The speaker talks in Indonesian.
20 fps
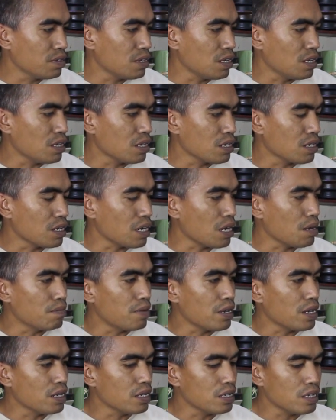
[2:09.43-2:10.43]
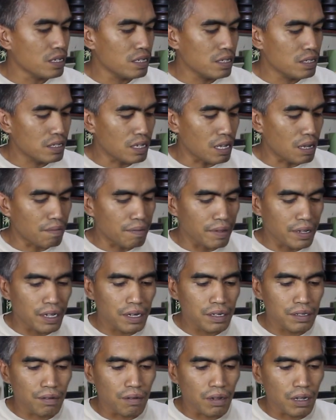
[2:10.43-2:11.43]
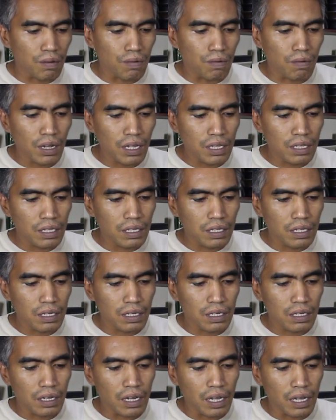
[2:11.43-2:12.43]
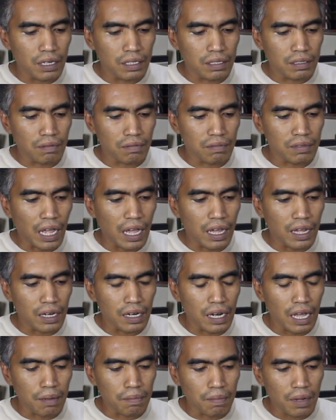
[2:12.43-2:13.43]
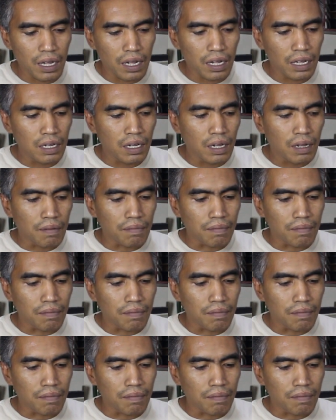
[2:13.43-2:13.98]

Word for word: uh, gerabah ini, saya pikir juga kuat dan tahan lama.